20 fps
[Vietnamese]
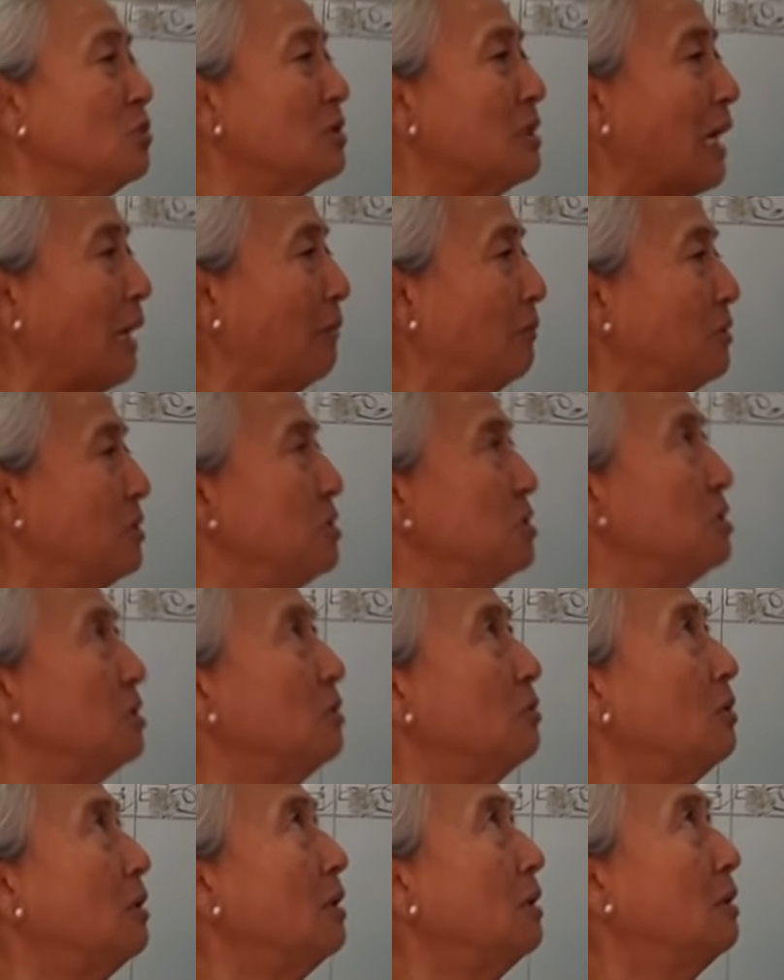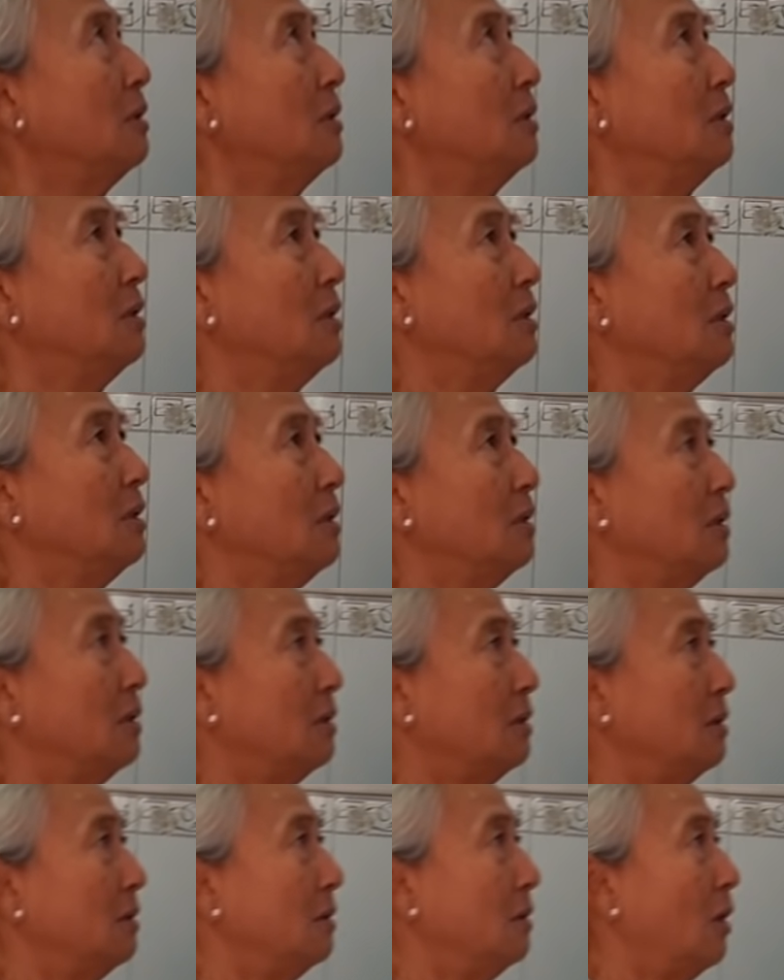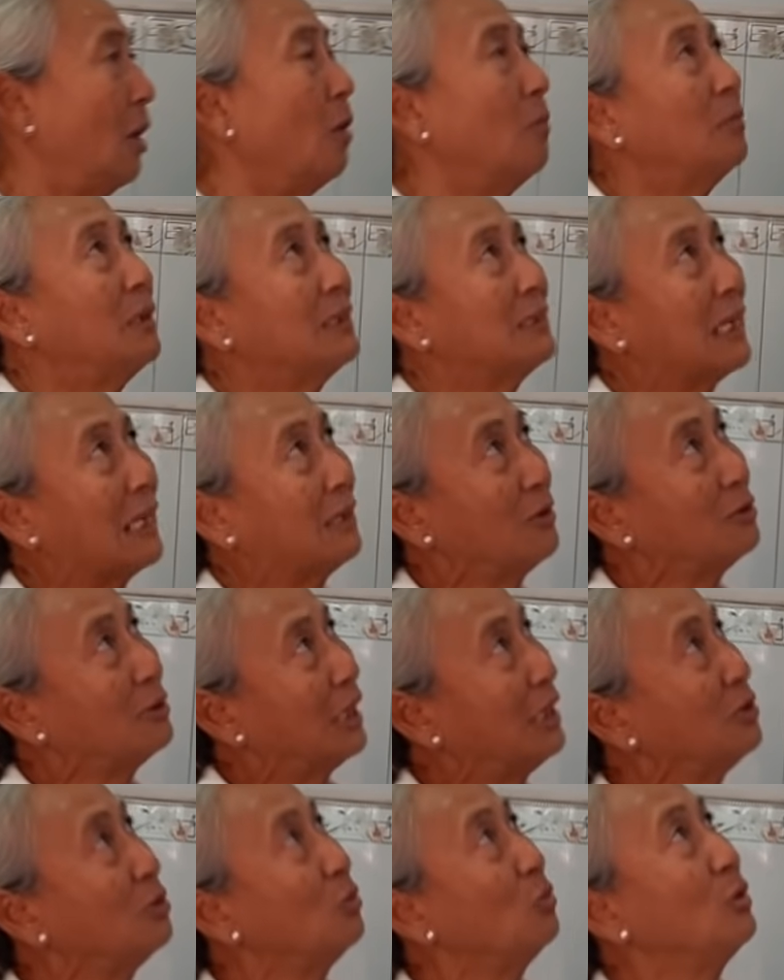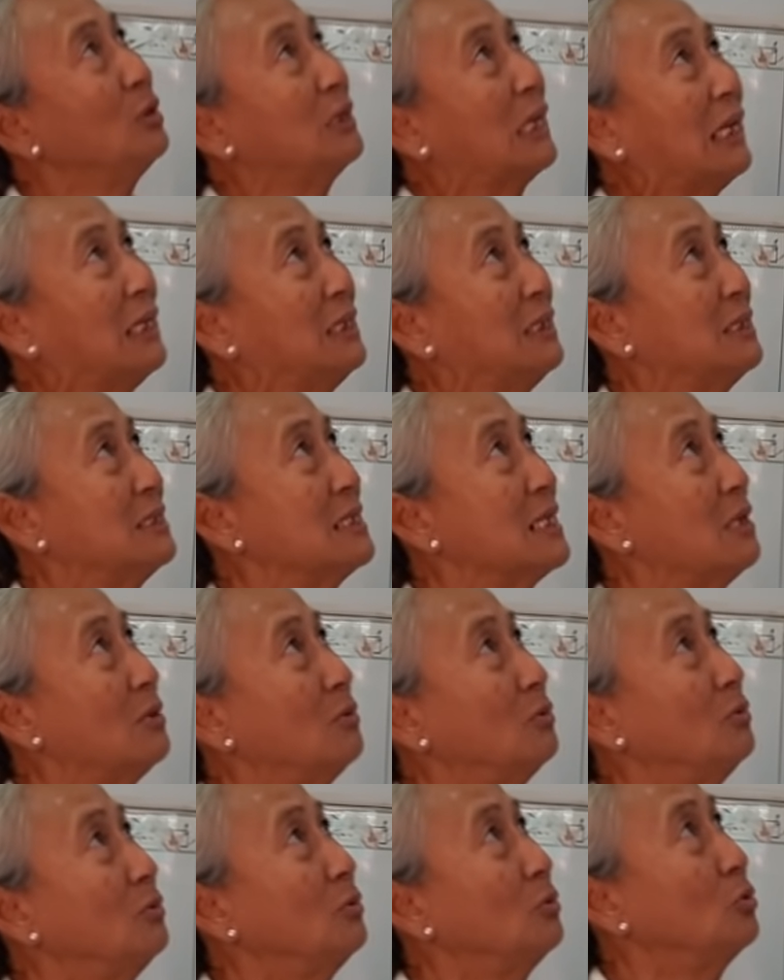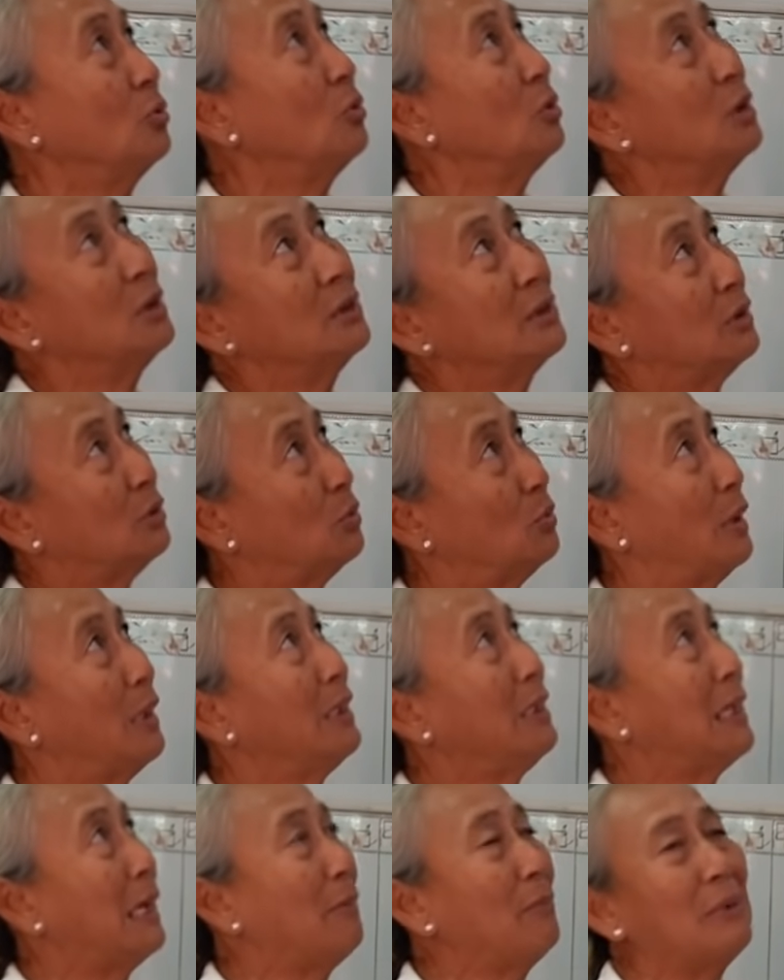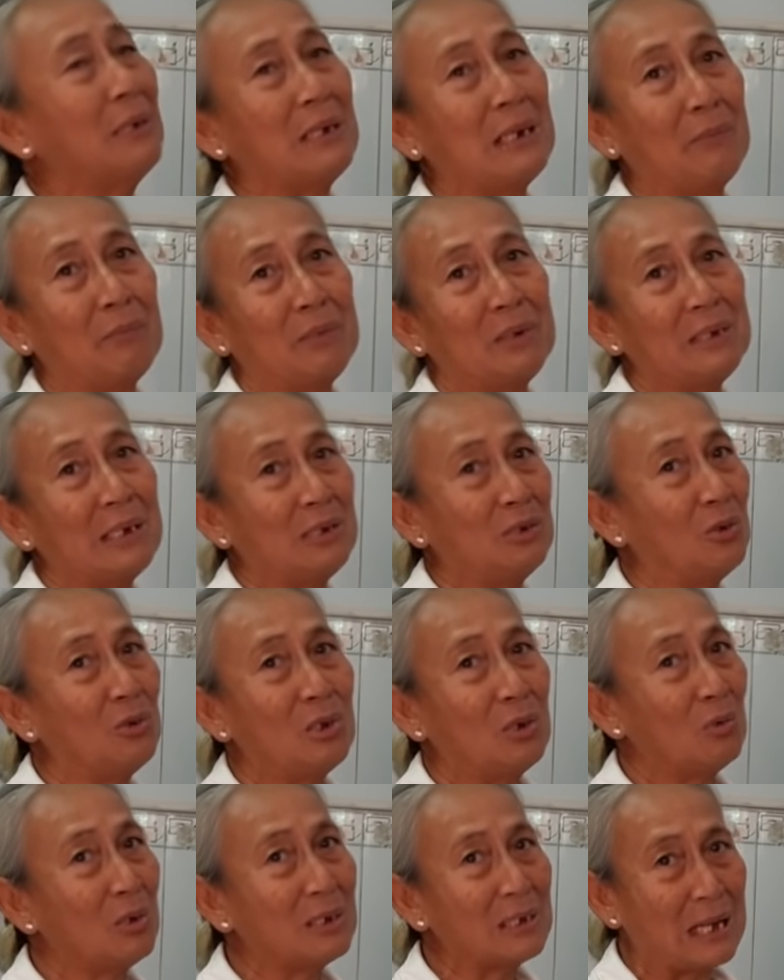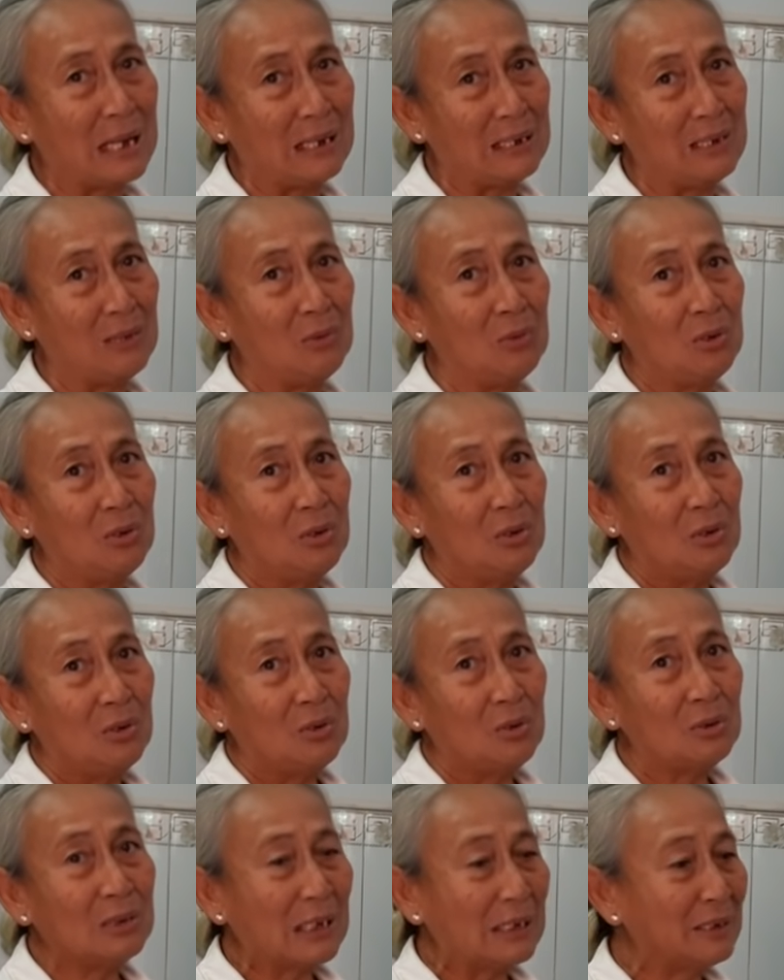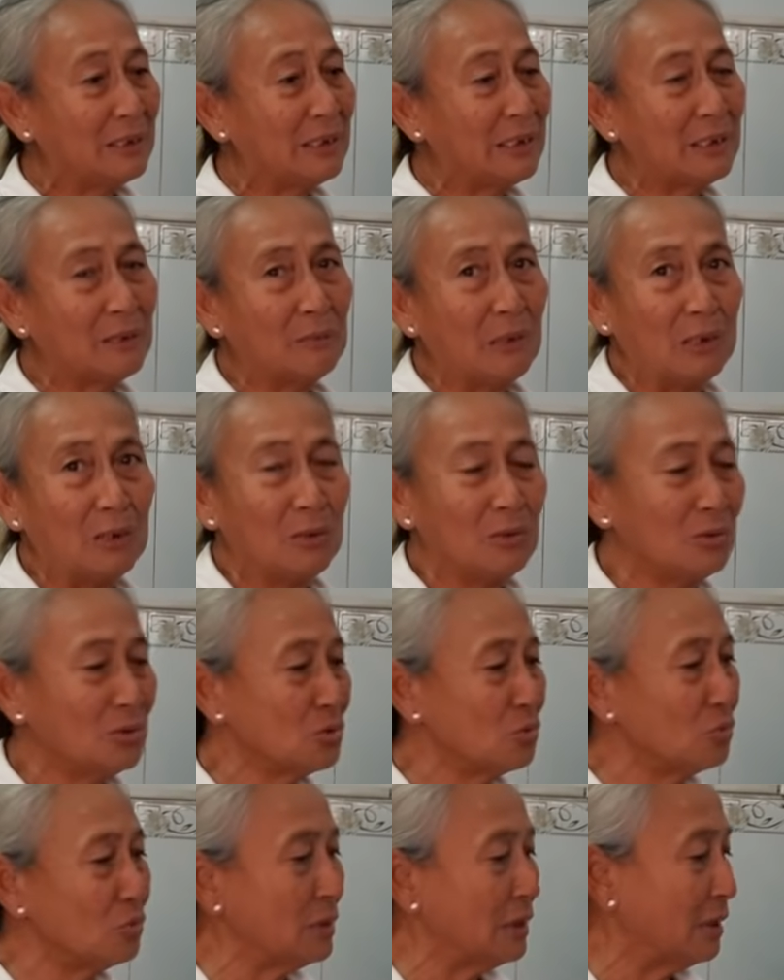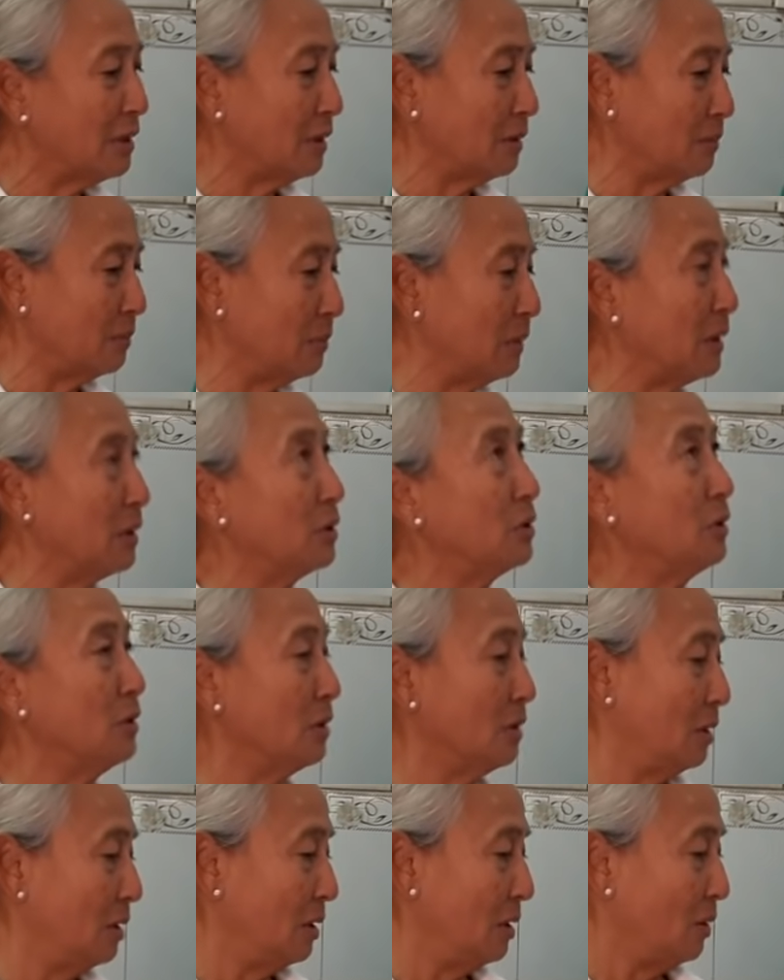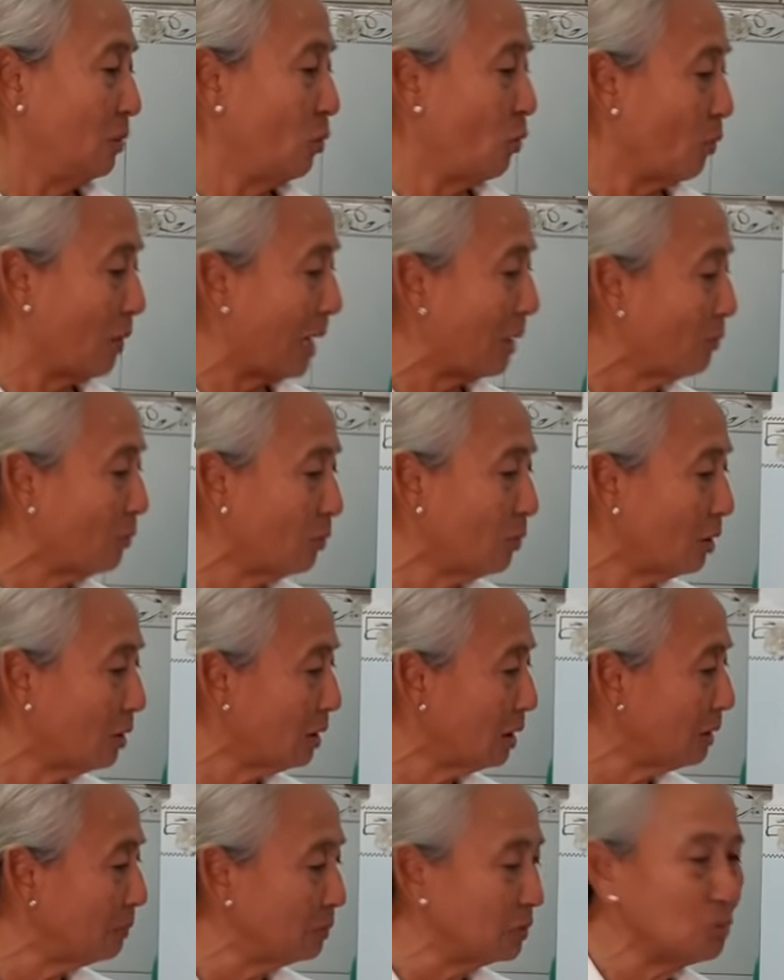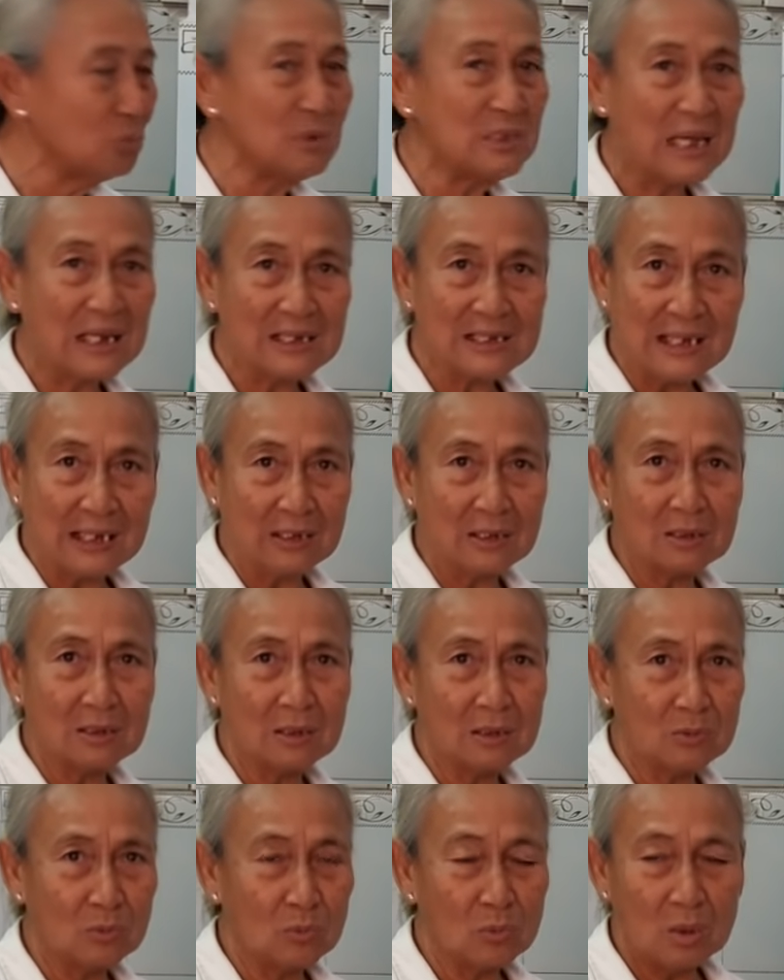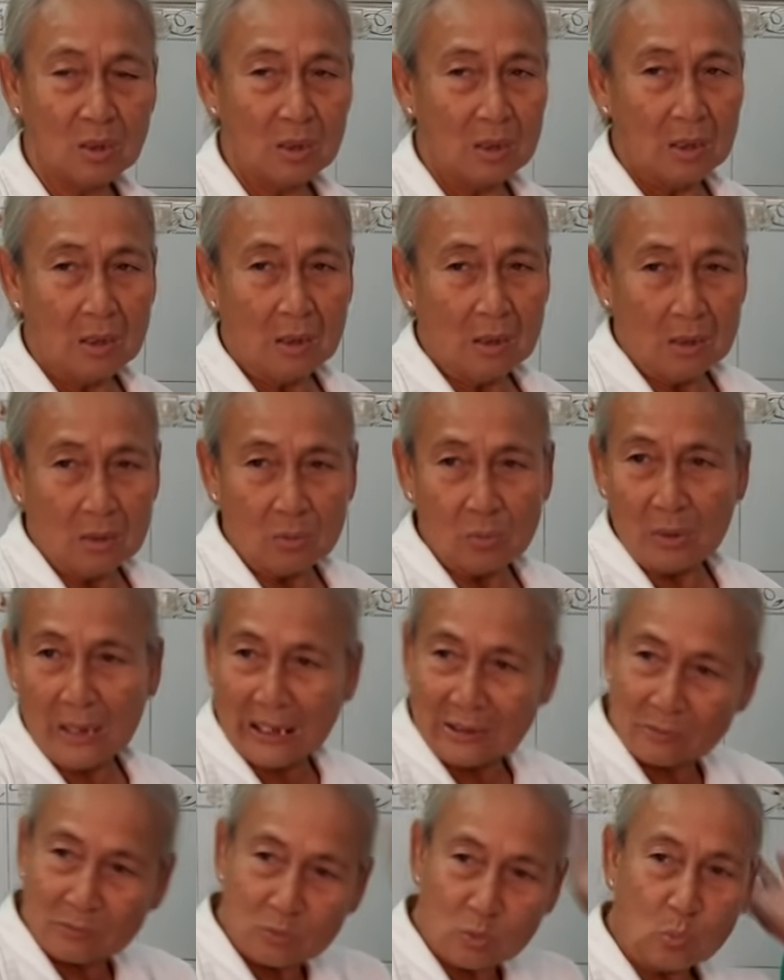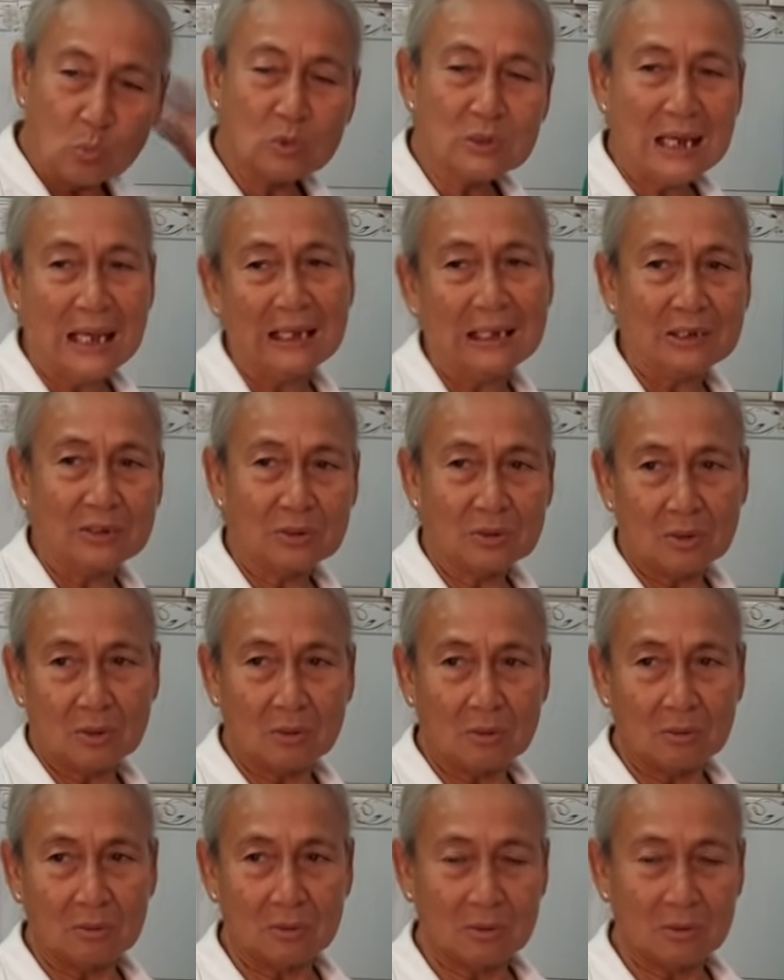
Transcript: xuống cầm nó dưa quá dạ yeah. ừ. không cái tay có thể tôi tại vì sao tôi lên là tôi phải cắm cầm cái này nó đâu có cầm đâu nó ừ. thanh niên mà nó, nó xuống vậy là bình thường quần áo của nó ít bữa tôi giặt sạch hết đó tôi tôi để trong tủ trả lại cho nó